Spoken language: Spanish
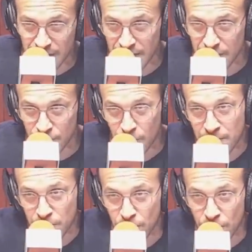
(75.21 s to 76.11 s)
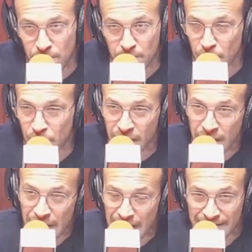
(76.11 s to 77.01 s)
que sobre todo impone
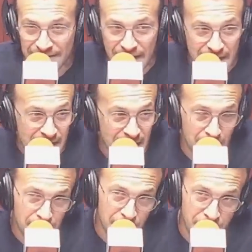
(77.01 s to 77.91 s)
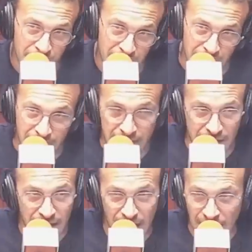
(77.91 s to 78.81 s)
la sequía, pero que en
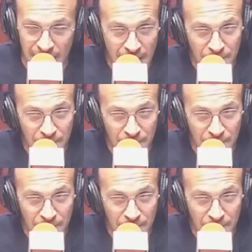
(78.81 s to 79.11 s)
general